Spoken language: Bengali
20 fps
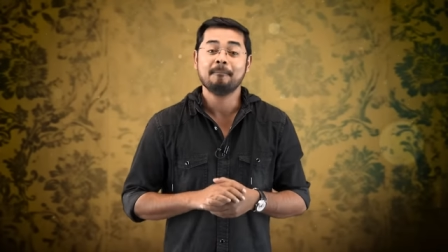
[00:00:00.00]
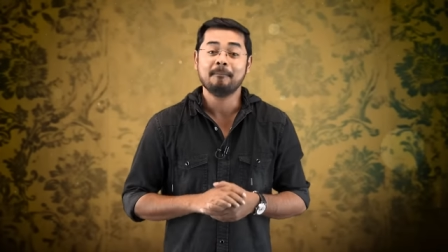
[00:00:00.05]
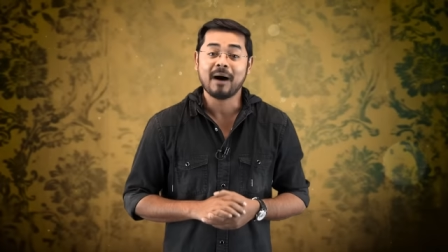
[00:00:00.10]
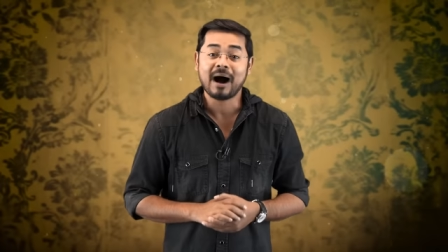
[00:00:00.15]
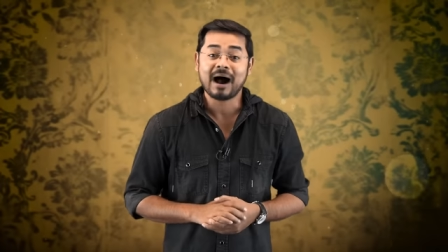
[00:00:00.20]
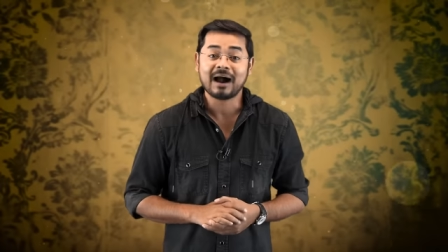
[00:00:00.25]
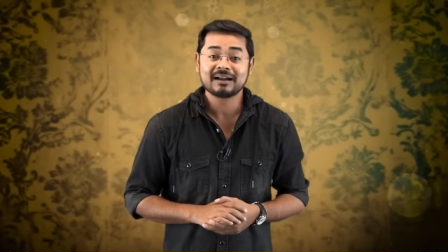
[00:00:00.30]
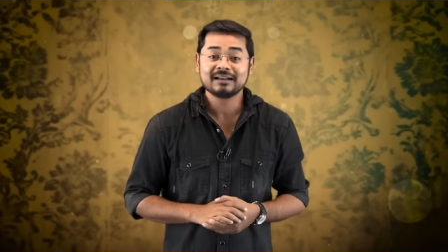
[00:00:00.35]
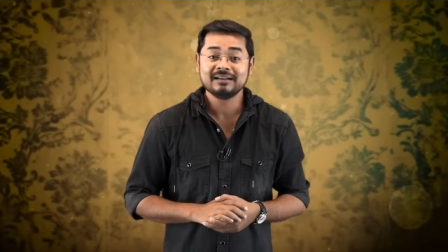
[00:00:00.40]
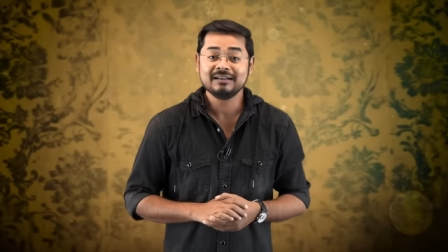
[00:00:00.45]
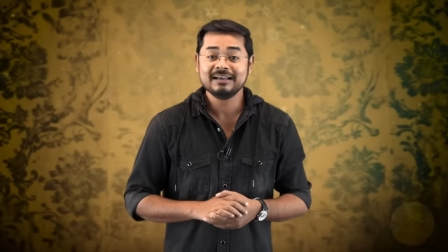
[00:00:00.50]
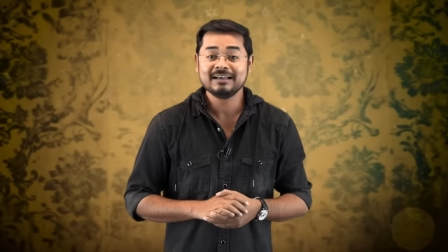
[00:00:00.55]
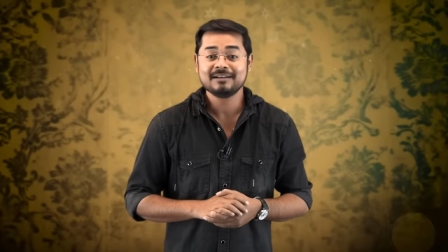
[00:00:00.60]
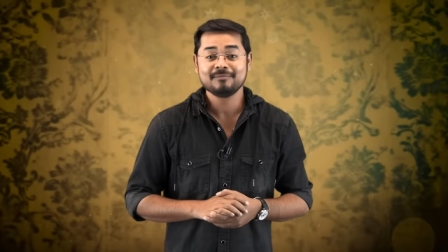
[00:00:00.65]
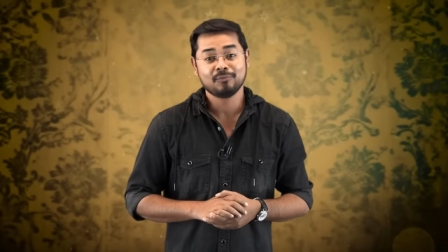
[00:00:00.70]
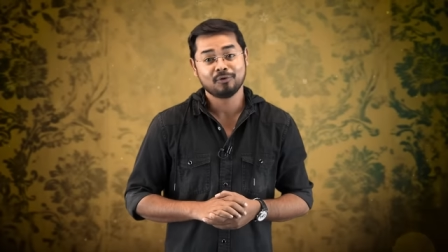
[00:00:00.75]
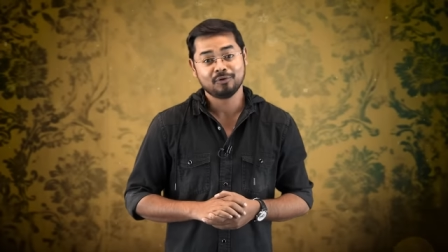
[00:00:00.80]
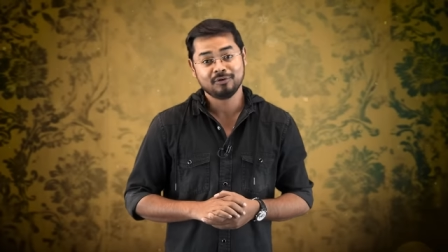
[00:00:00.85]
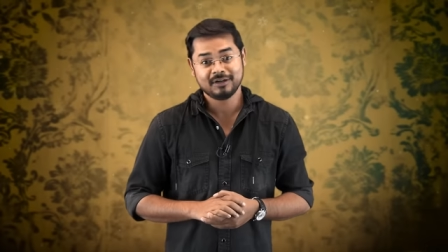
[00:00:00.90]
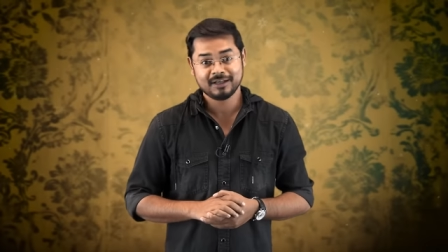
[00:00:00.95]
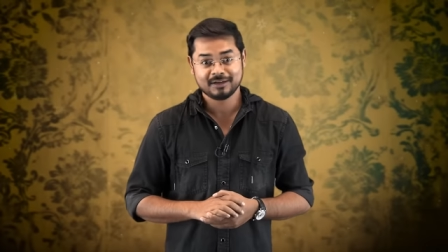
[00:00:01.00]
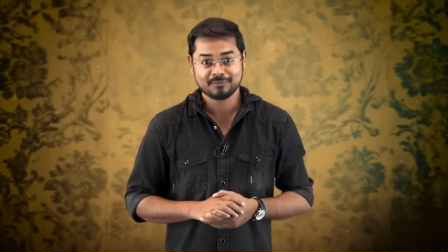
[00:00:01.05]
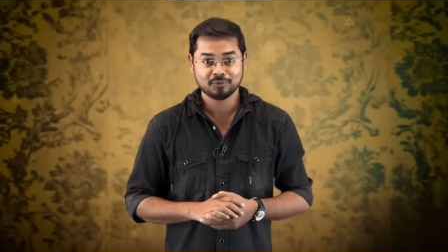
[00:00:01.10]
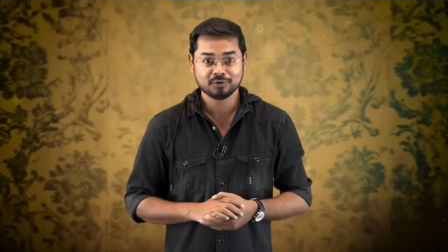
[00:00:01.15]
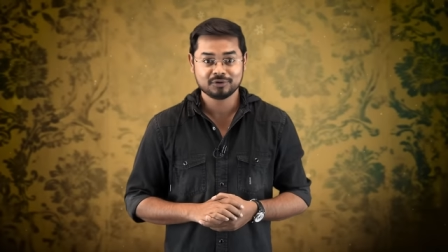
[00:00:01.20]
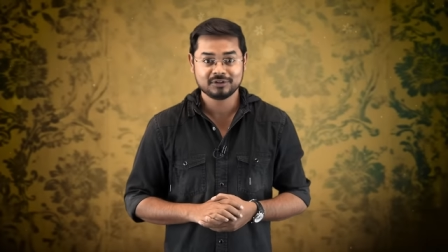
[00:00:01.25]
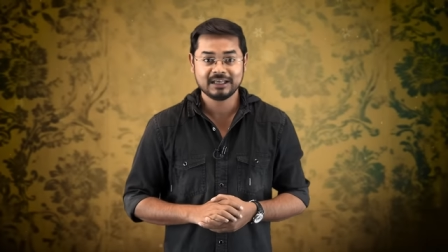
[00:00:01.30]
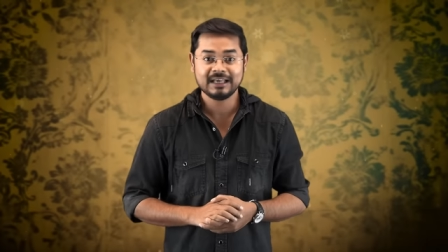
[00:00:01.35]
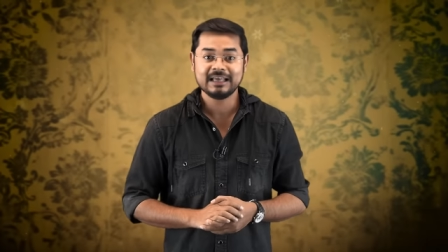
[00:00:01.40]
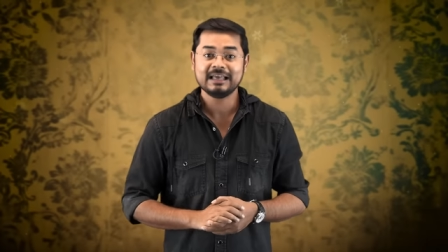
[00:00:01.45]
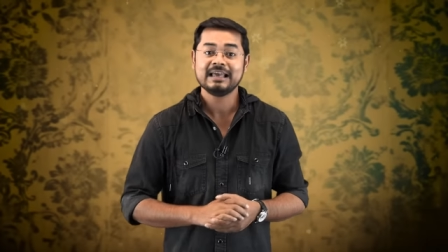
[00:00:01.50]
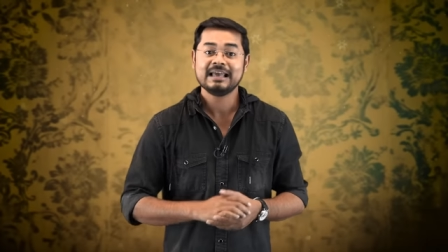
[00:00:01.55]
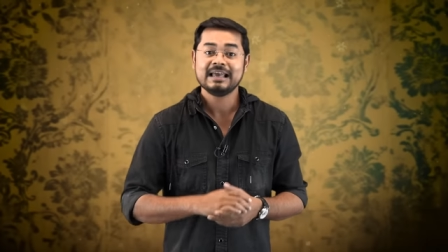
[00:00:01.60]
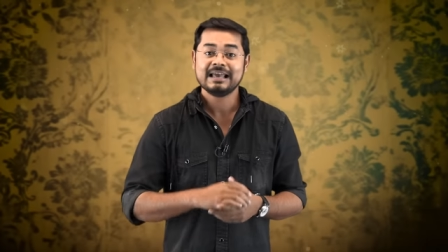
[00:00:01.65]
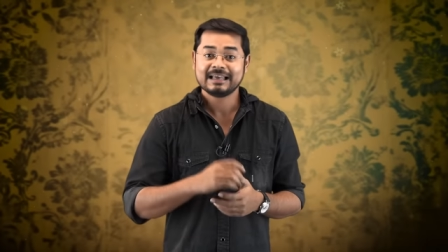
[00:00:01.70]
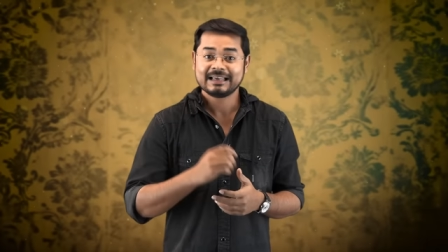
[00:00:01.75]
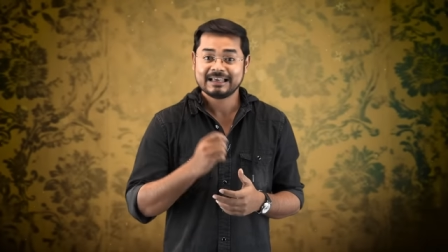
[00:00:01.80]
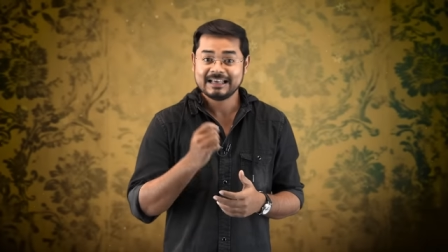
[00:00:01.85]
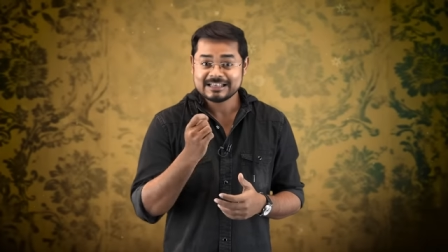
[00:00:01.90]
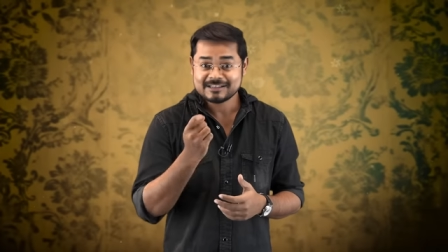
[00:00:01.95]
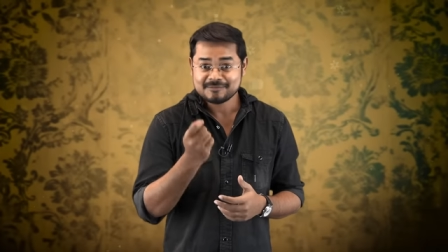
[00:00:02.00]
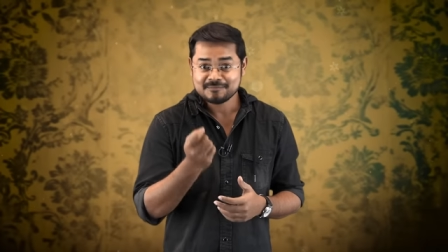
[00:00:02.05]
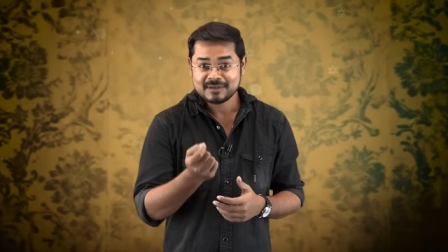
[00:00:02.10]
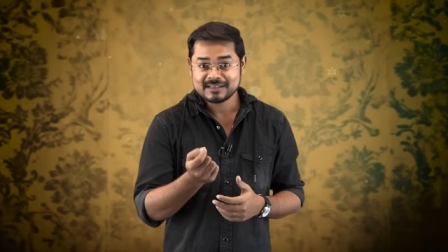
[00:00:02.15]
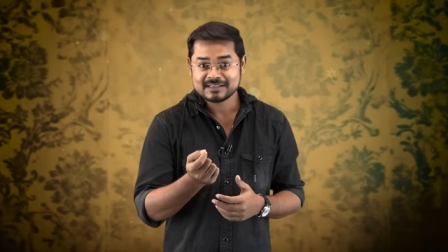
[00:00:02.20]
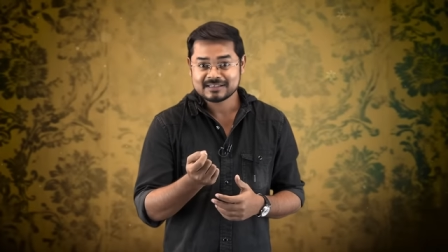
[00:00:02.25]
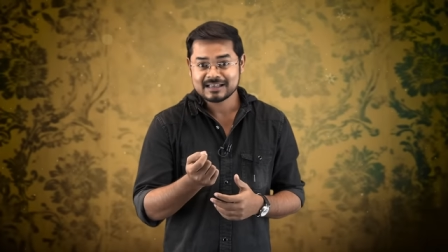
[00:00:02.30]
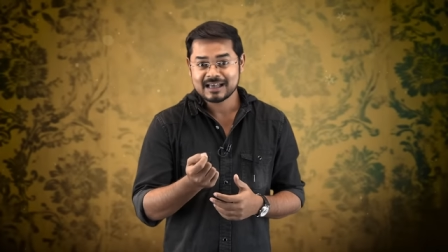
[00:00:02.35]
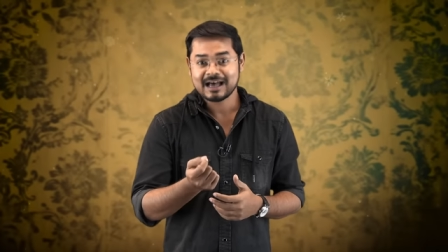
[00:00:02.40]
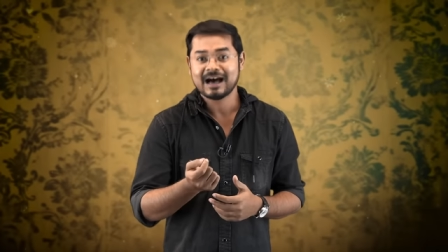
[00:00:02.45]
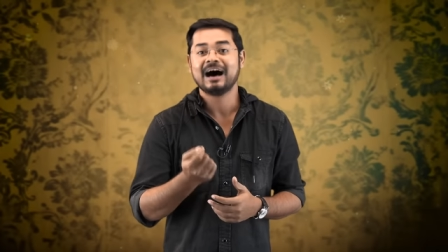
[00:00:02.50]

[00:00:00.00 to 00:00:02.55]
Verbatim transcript: বার্লির মন্ডের মধ্যে কিসমিস